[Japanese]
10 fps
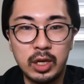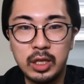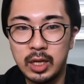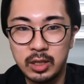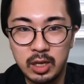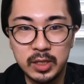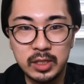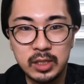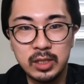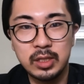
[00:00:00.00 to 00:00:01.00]
動ンになっていま
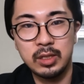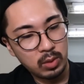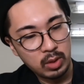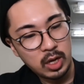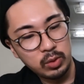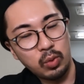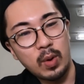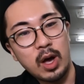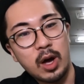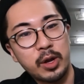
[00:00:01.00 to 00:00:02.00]
すあと
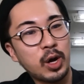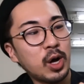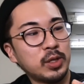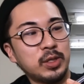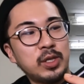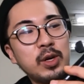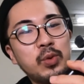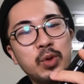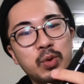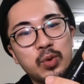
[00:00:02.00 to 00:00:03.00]
はあれか最
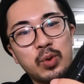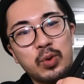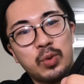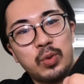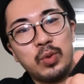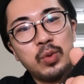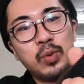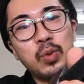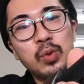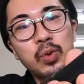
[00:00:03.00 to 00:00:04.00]
後で言うと
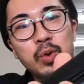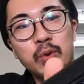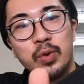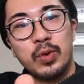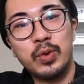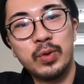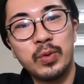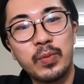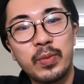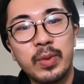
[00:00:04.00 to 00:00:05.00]
ここの
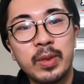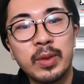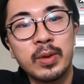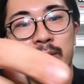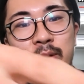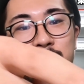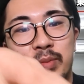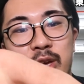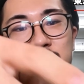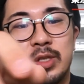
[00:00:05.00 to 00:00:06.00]

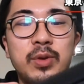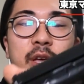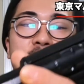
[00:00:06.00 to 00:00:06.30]
見えますよ